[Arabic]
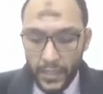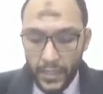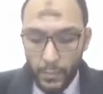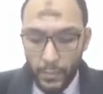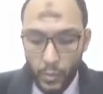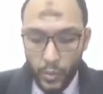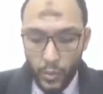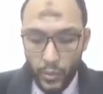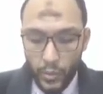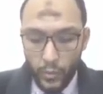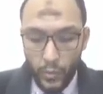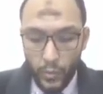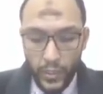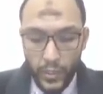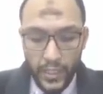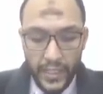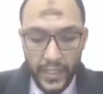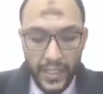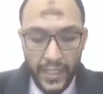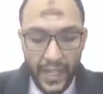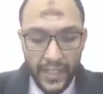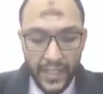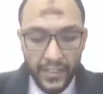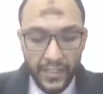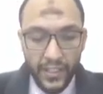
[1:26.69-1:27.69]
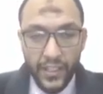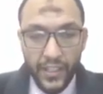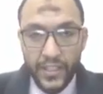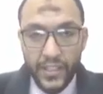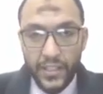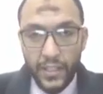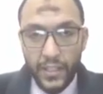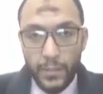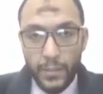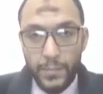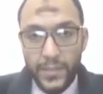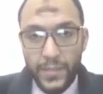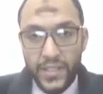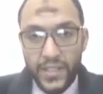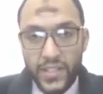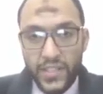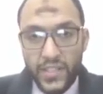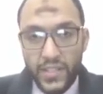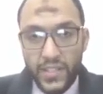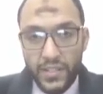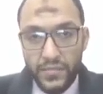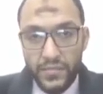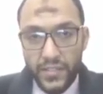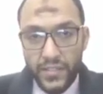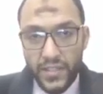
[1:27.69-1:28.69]
ده ممكن نقول ان ده هيتغير من
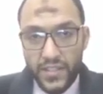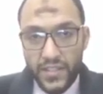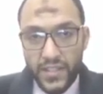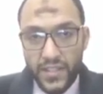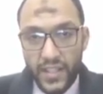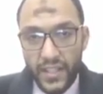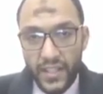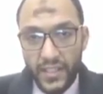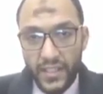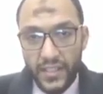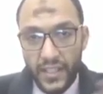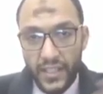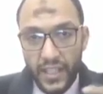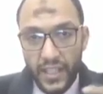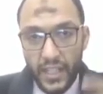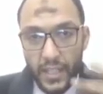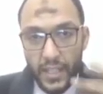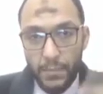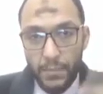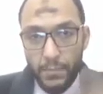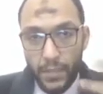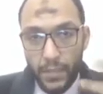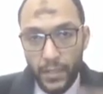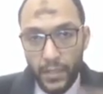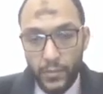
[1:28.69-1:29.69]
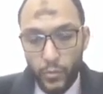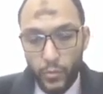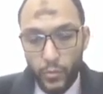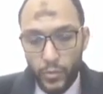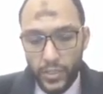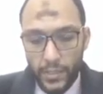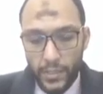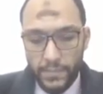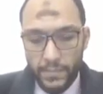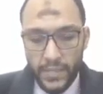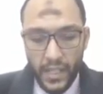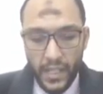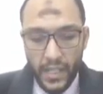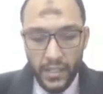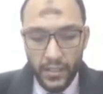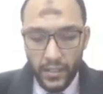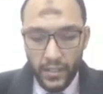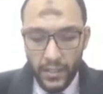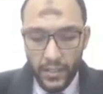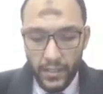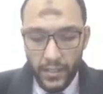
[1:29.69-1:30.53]
السيرفر سايد يعني لما النود يبدا